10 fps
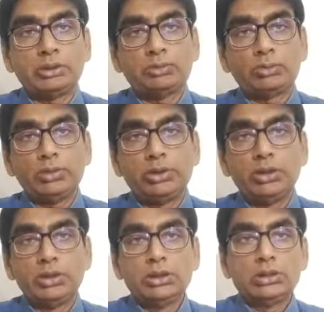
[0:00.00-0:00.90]
कोई
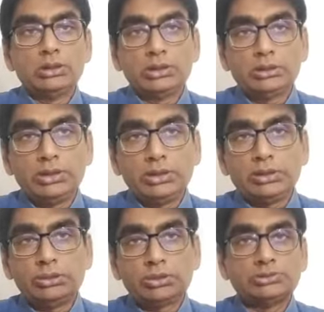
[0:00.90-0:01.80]
नतीजा
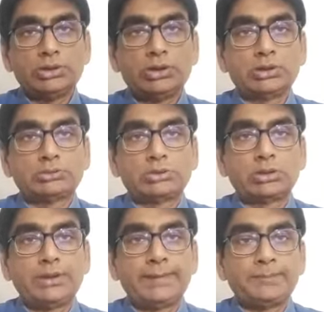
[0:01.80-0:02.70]
युखज नहीं कर
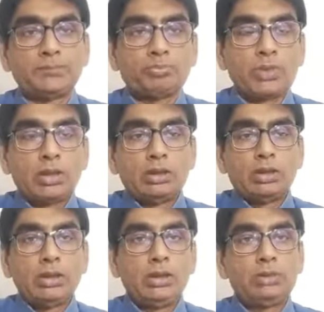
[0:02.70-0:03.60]
सकते
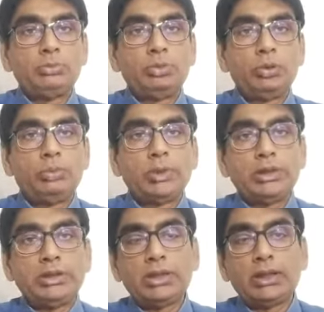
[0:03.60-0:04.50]
एक भूल
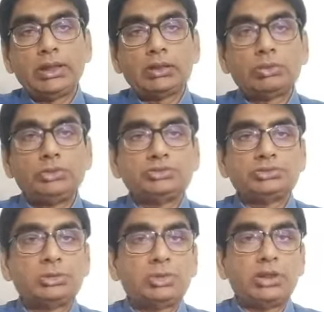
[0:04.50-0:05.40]
भुलैया है कोई
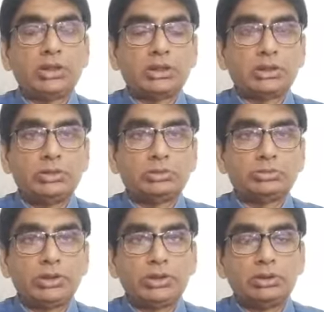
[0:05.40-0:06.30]
समझ नहीं आती
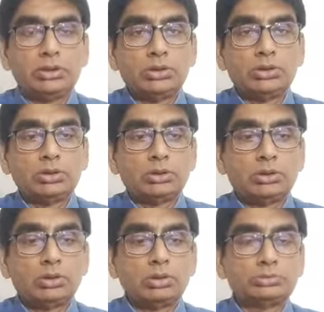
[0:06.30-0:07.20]
उसकी
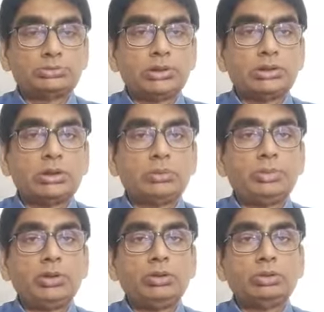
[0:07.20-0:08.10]
और उसके अंदर फिर
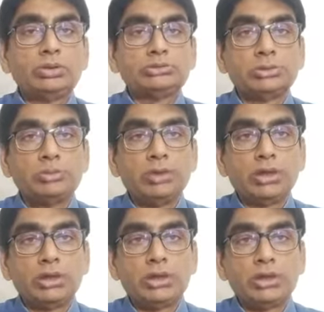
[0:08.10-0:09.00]
जो किज़ब
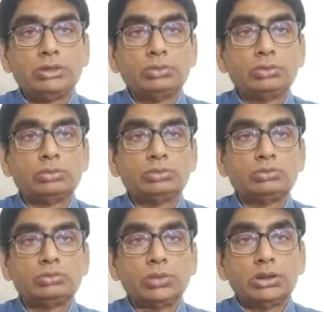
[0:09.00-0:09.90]
बयानी है जो
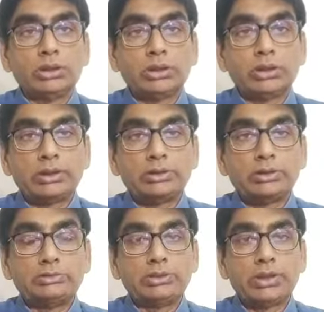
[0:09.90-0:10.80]
गलत
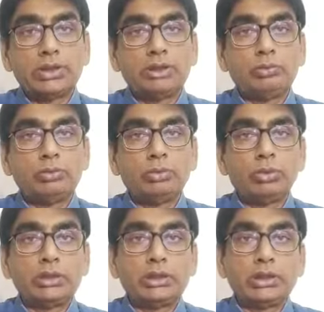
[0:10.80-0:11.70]
चीज़ें हैं वो
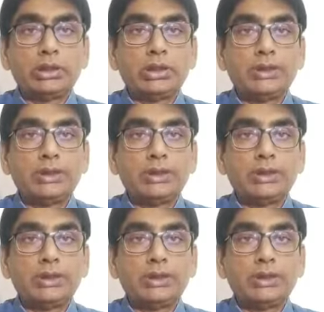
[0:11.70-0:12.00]
एक अलहदा है